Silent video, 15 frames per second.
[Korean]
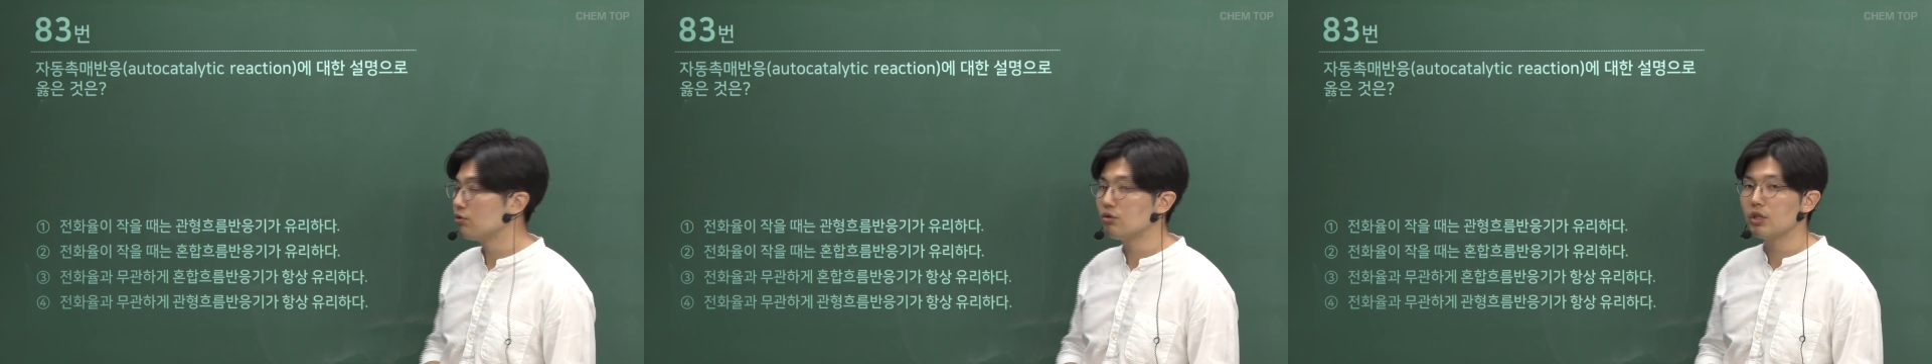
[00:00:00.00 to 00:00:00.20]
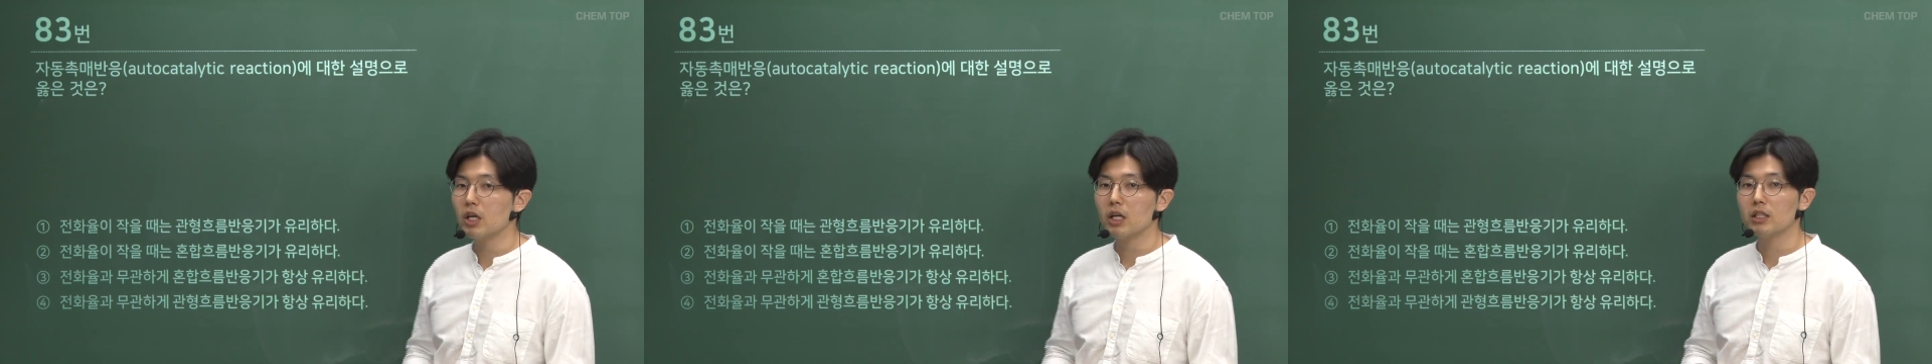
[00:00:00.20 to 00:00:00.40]

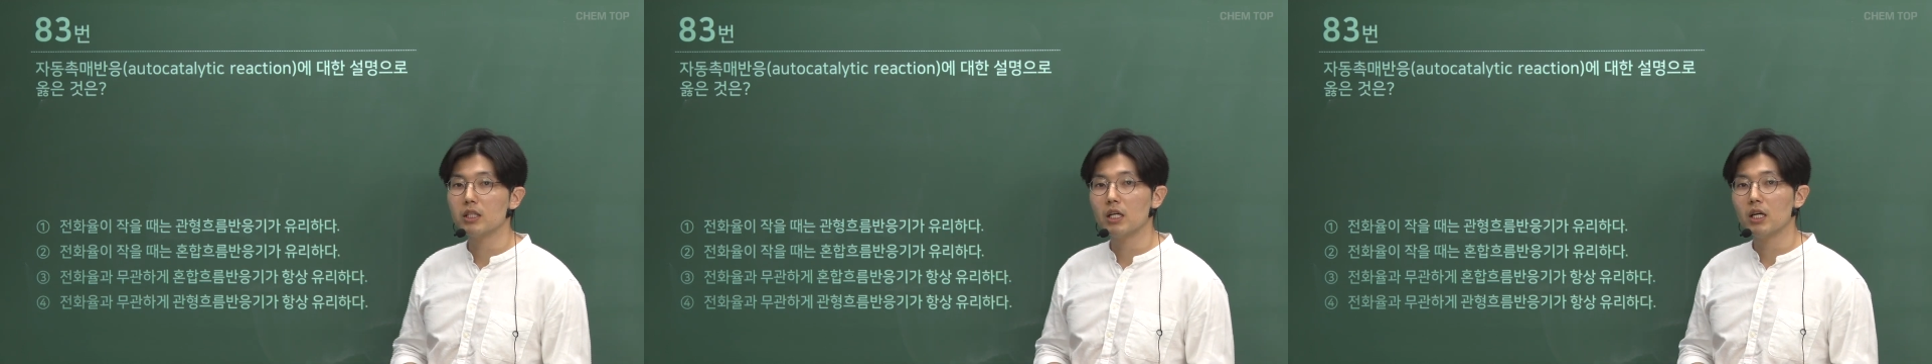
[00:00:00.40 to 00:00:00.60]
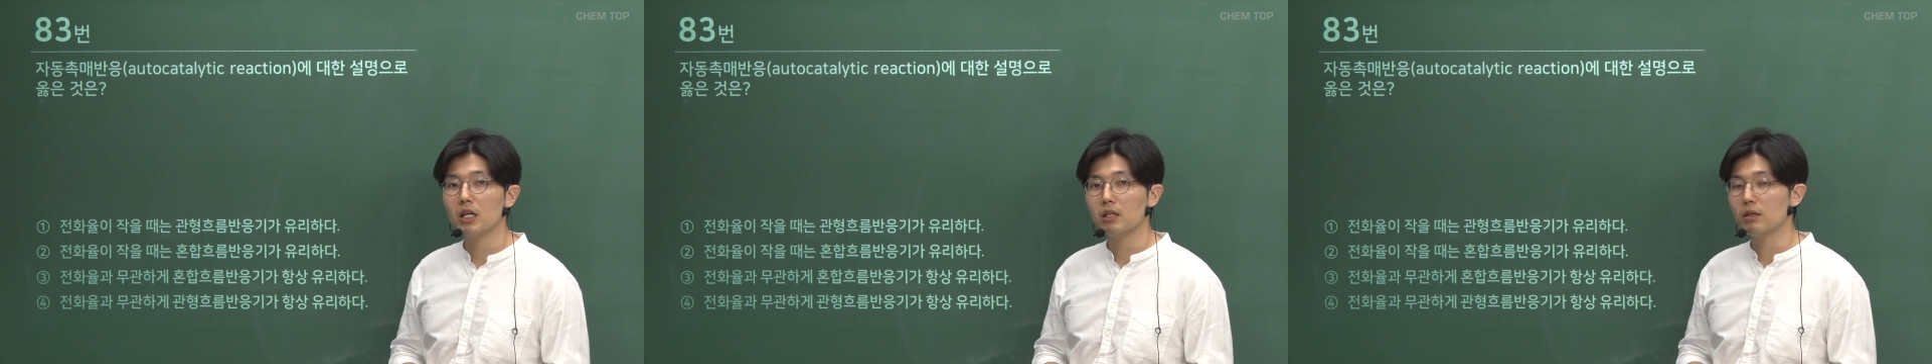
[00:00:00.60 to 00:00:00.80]

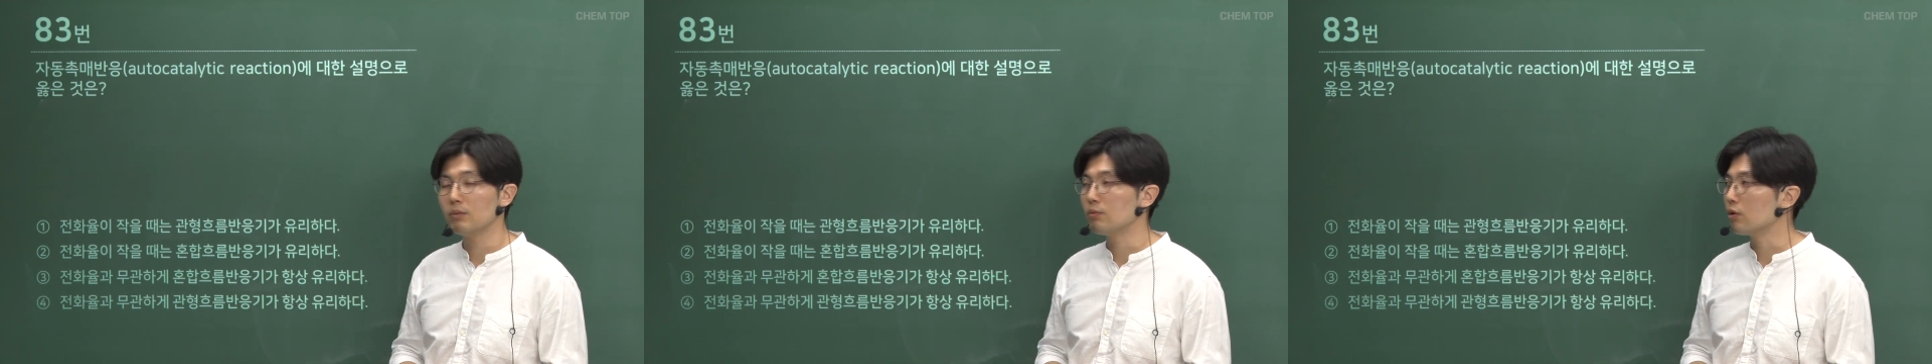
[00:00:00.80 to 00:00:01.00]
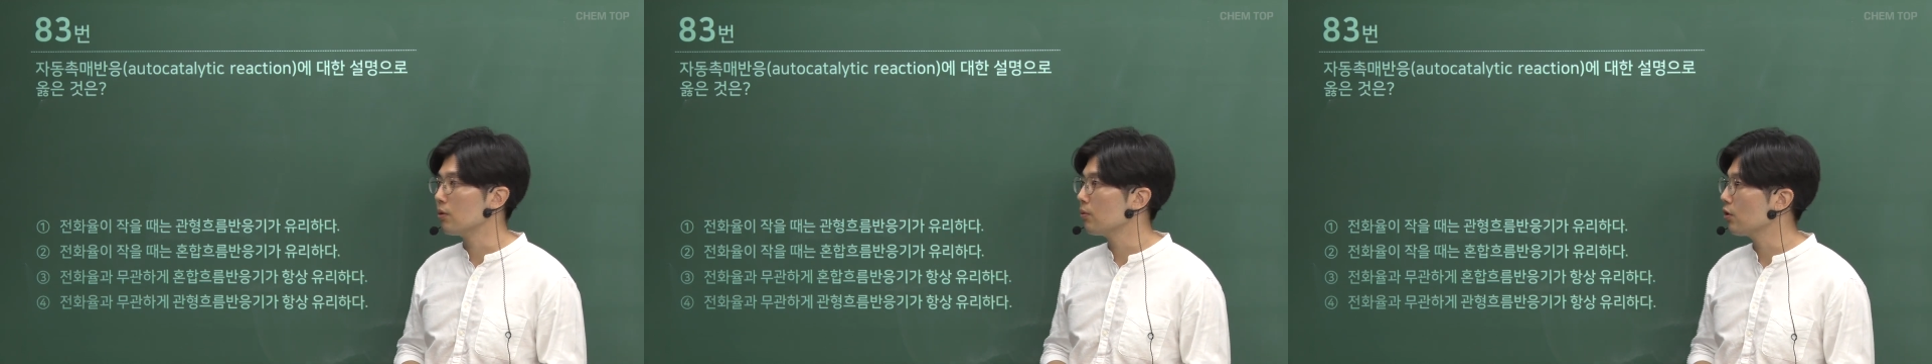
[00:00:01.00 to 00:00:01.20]
유리하냐를
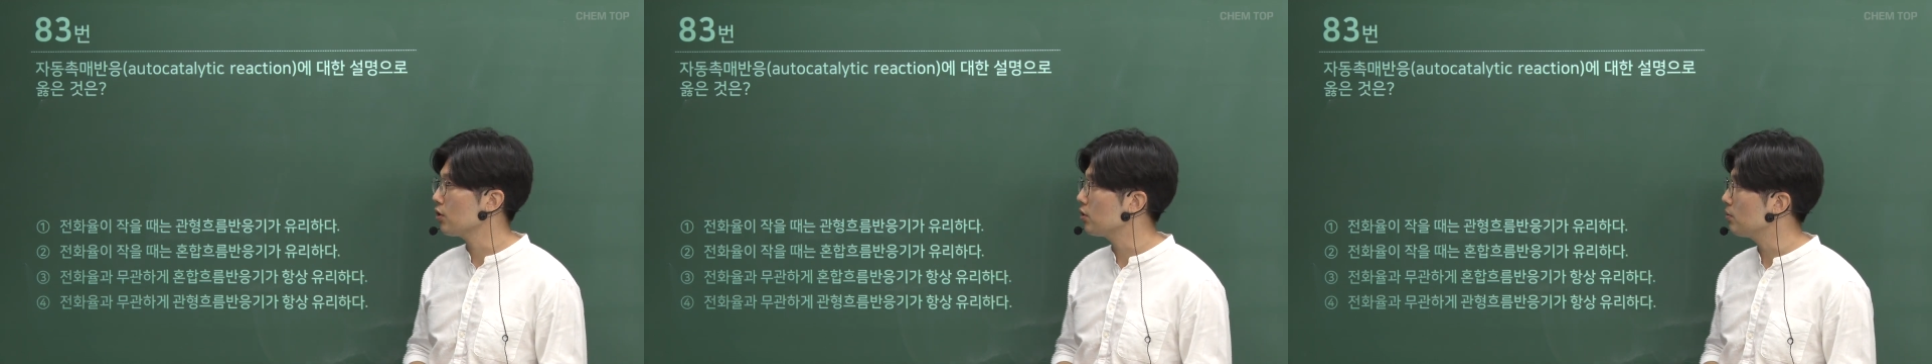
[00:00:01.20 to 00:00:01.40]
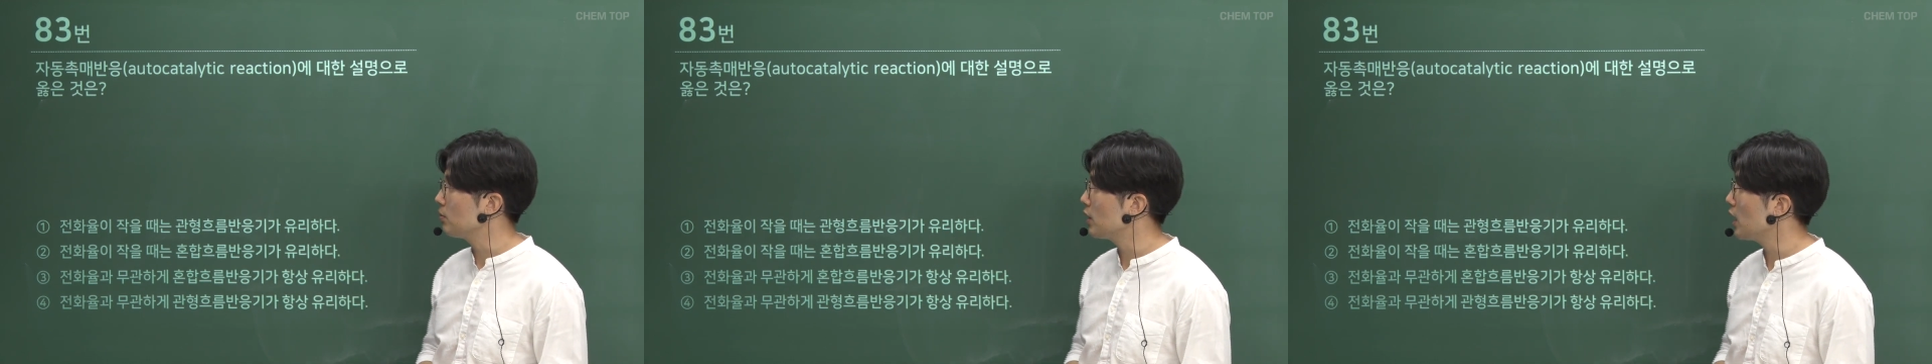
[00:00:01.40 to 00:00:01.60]
물어보고
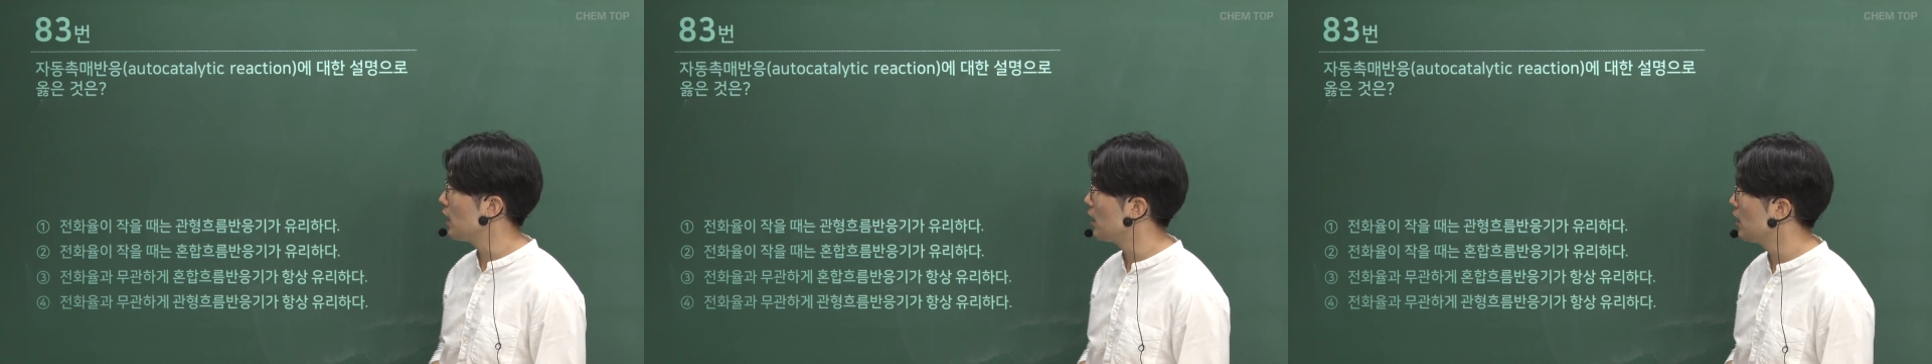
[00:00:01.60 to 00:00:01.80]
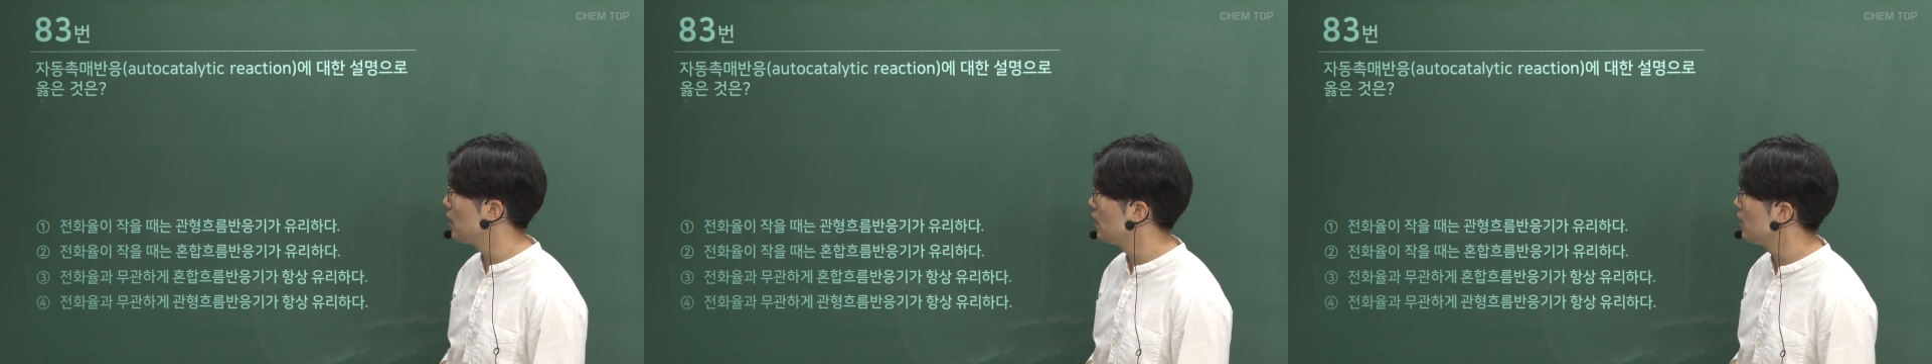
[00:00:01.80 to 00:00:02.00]
있습니다.
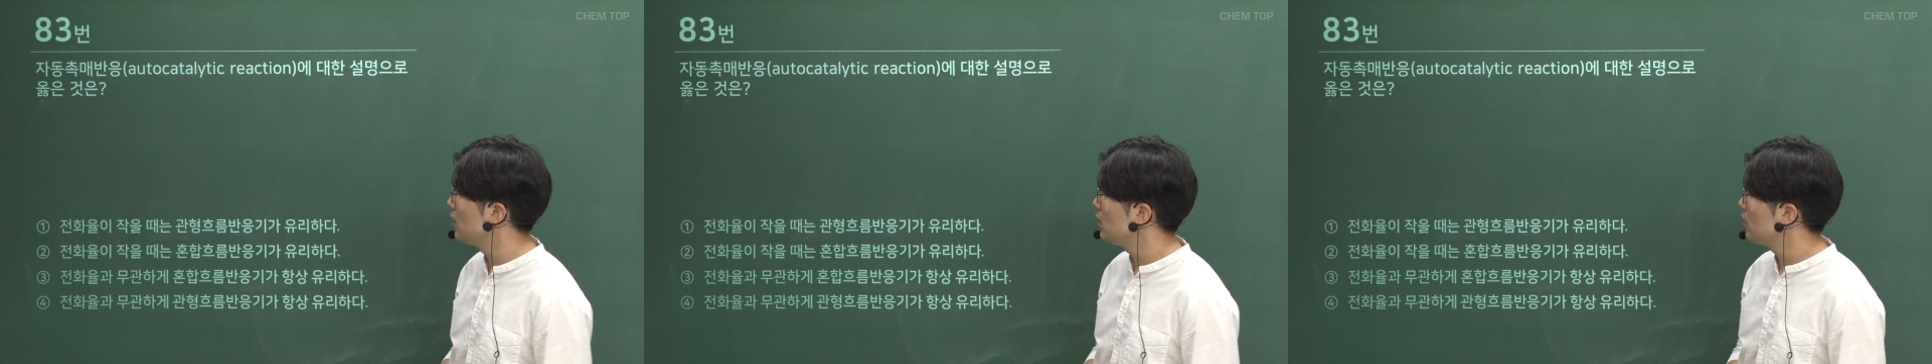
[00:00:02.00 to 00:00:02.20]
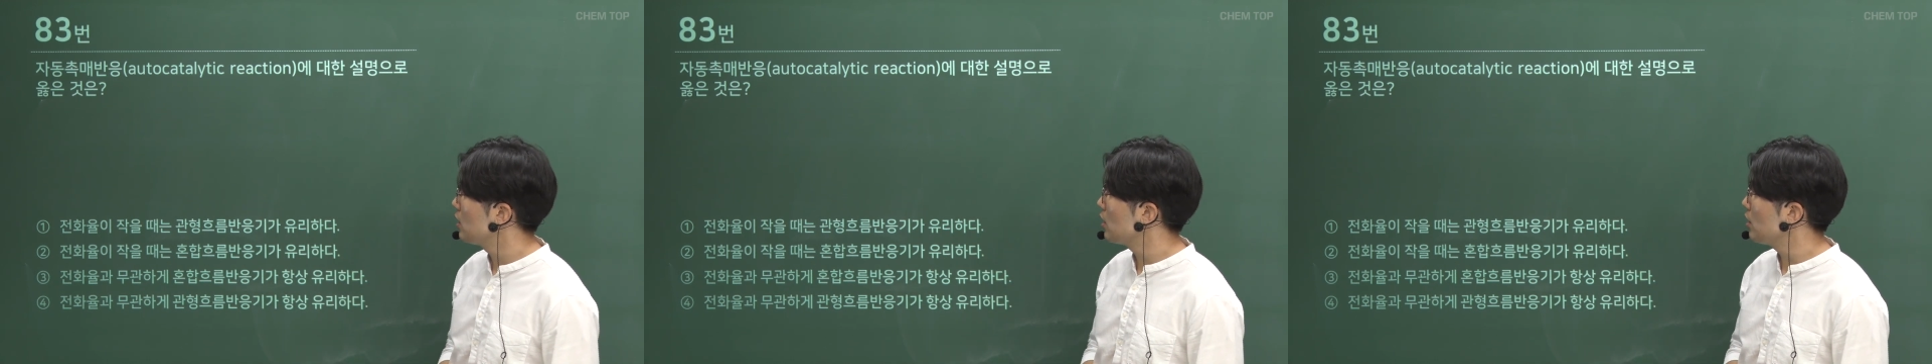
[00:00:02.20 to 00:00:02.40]

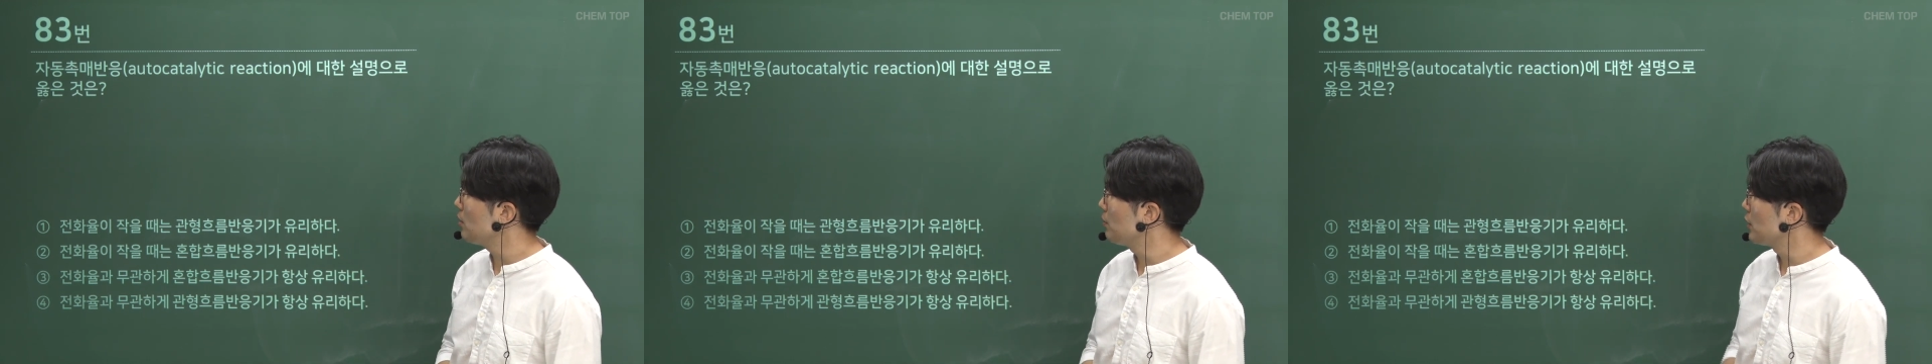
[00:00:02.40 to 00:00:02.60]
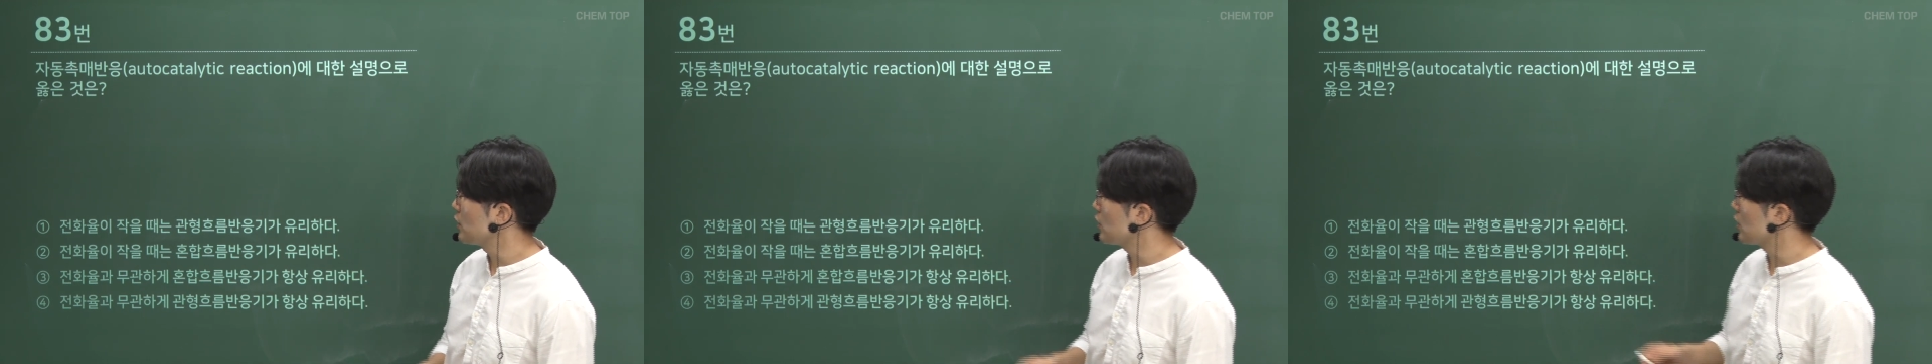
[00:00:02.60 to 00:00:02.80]
그럼 먼저